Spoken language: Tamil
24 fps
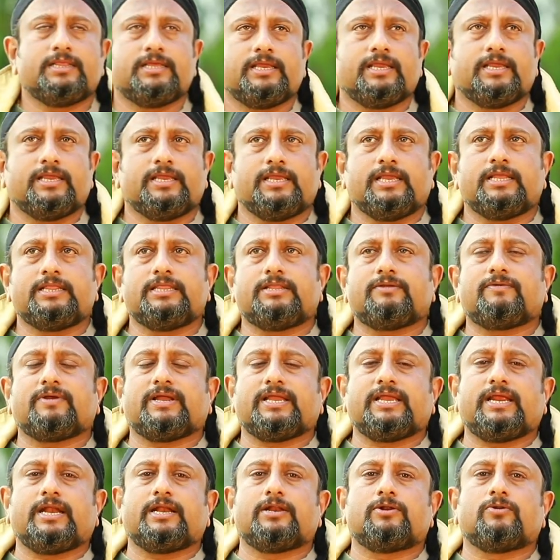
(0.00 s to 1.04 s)
இது எந்த
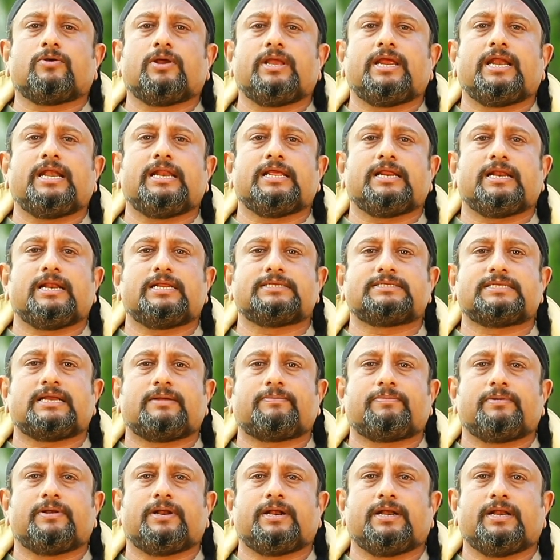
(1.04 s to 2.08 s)
வகையான நோயாளிகள்லாம்
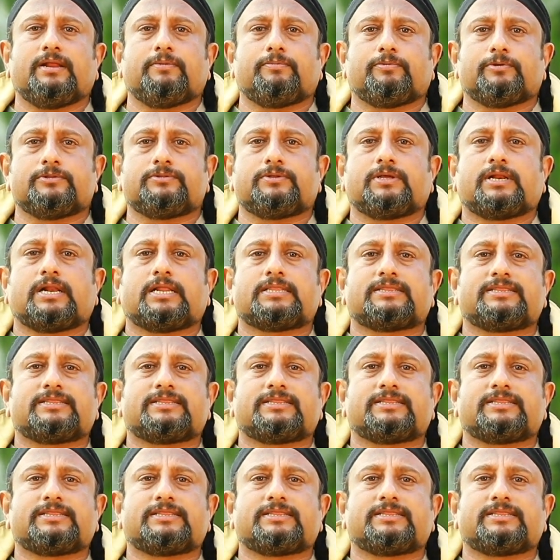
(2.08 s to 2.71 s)
சாப்பிட்லான்னா பொதுவாக